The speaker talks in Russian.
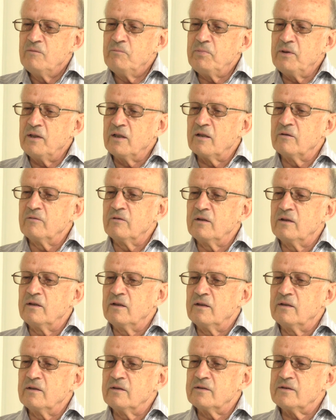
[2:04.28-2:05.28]

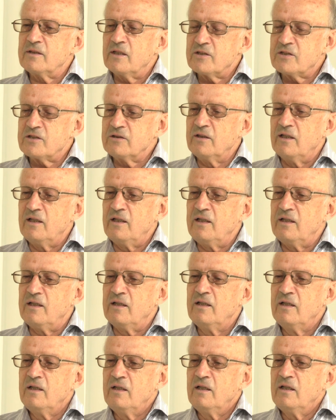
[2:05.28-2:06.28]
Первое, сошла
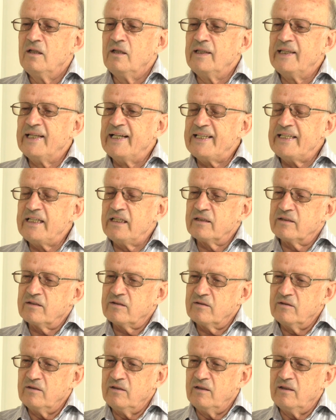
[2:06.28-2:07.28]
ли на нет
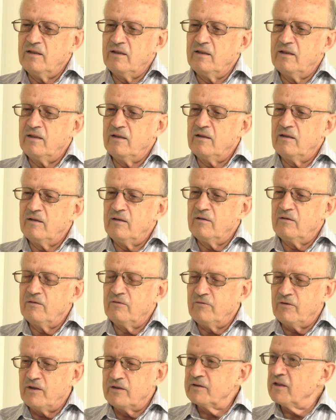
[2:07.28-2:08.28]

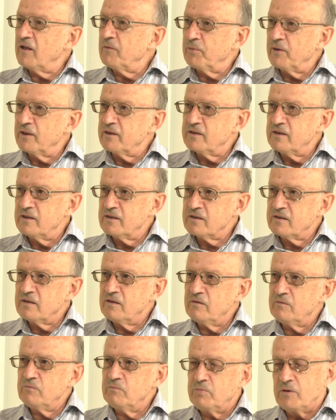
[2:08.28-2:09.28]
волна
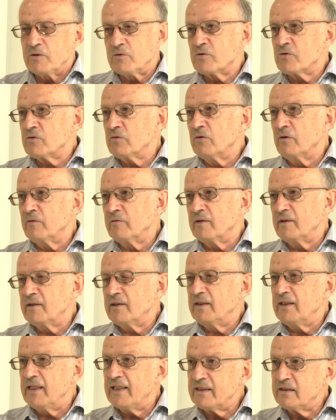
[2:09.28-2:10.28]
протеста? Безусловно,
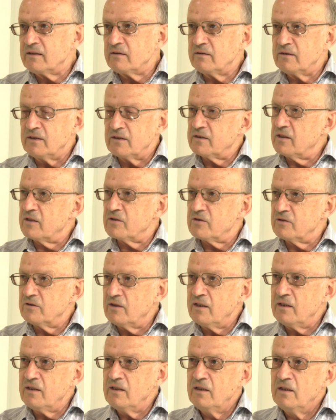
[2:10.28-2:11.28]
нет, не
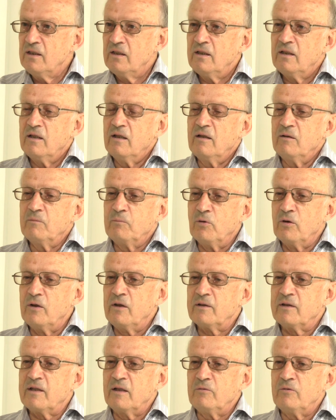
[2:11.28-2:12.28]
сошла.
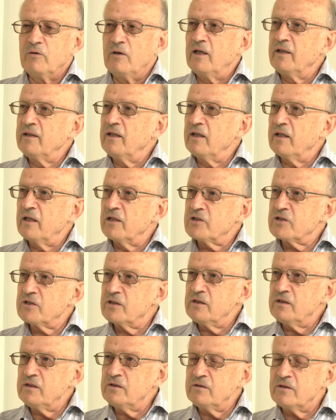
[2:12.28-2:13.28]
Более того, она
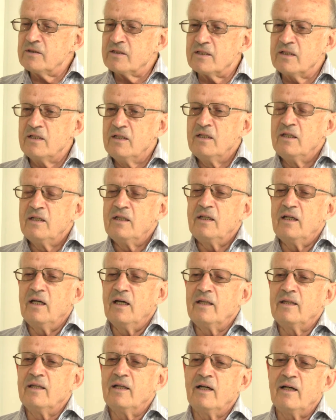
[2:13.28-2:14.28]
расширилась, и
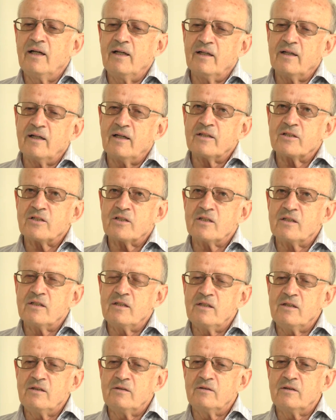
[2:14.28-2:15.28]
она
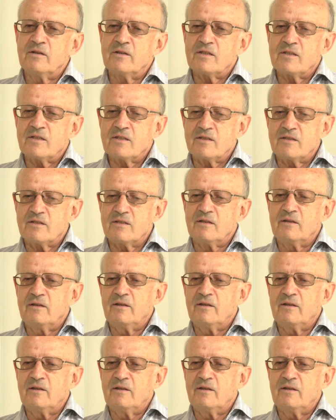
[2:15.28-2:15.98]
расширилась